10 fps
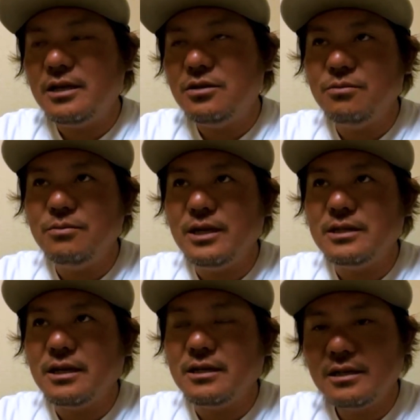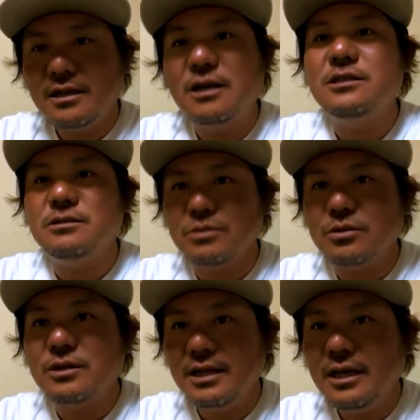4メーターやったら8秒
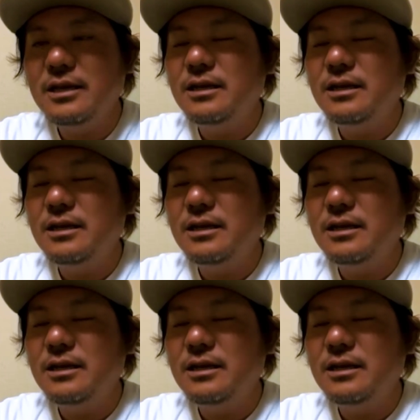とかね、